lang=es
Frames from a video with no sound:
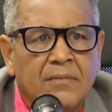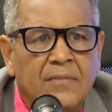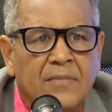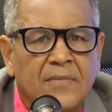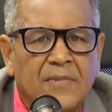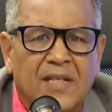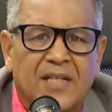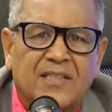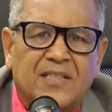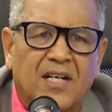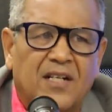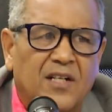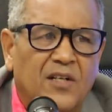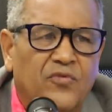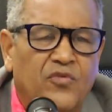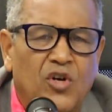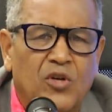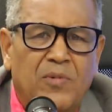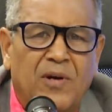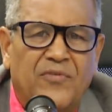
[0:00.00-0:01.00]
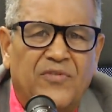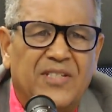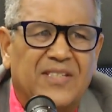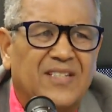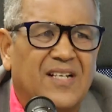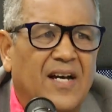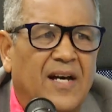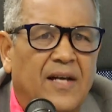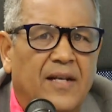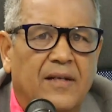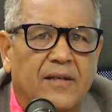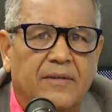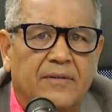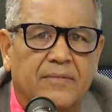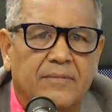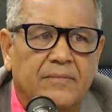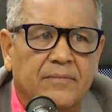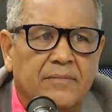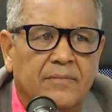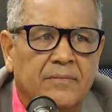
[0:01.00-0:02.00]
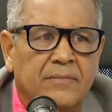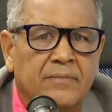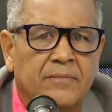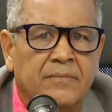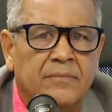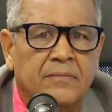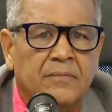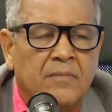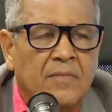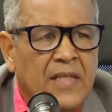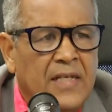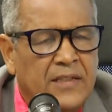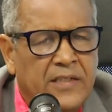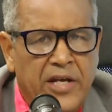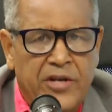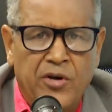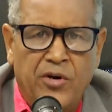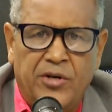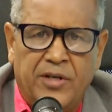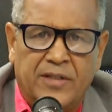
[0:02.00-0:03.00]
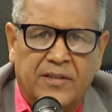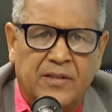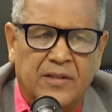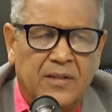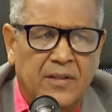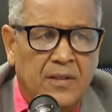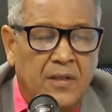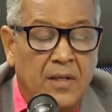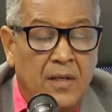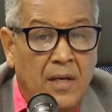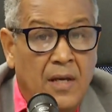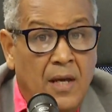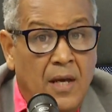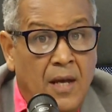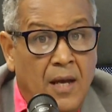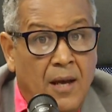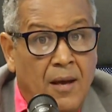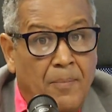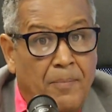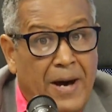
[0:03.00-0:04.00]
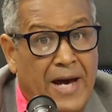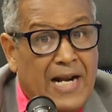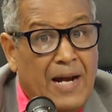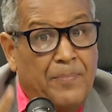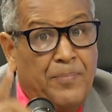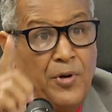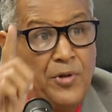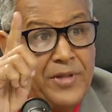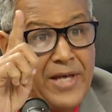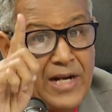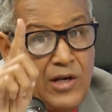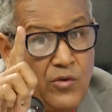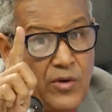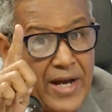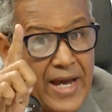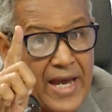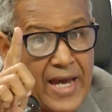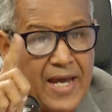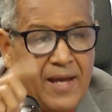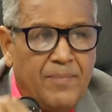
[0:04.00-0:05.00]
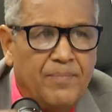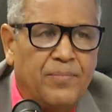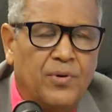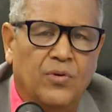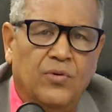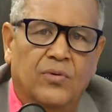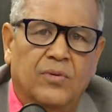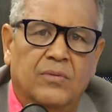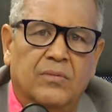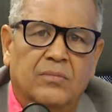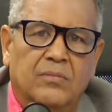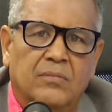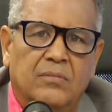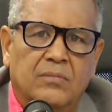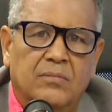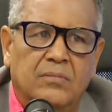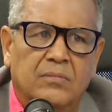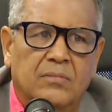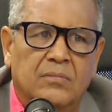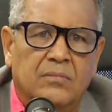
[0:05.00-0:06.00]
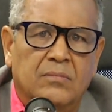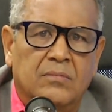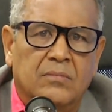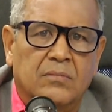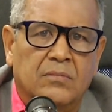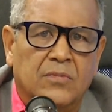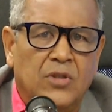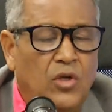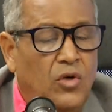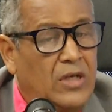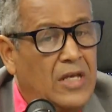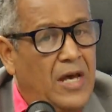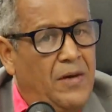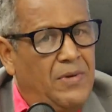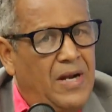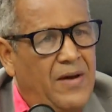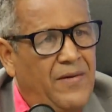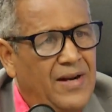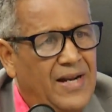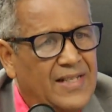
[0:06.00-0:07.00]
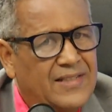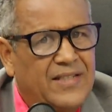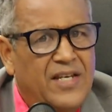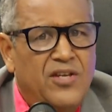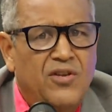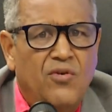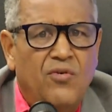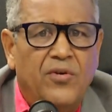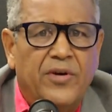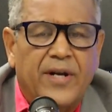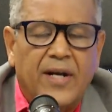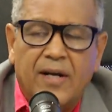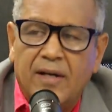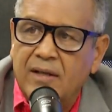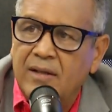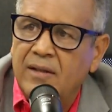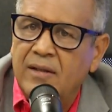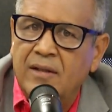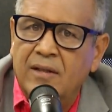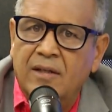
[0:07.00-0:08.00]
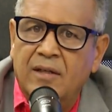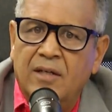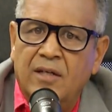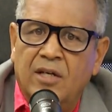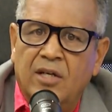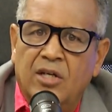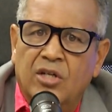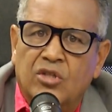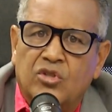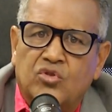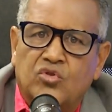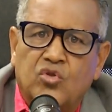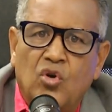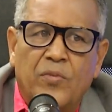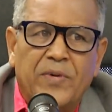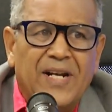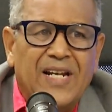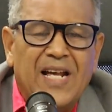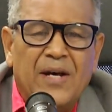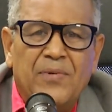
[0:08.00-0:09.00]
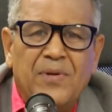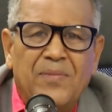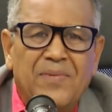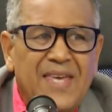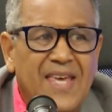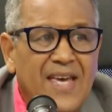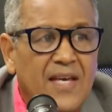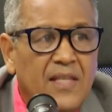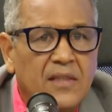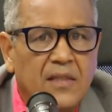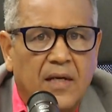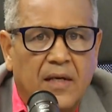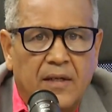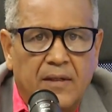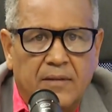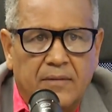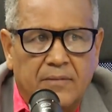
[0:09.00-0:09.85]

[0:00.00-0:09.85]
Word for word: de esa reforma fiscal. Señores, para ponerle un ejemplo de lo que hablaba la señora sobre la vivienda,